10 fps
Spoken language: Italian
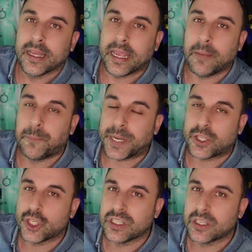
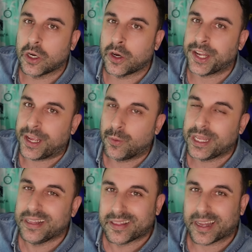imprecisioni, un
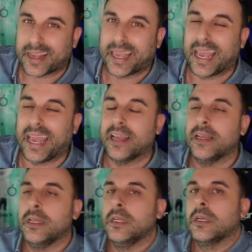Inter che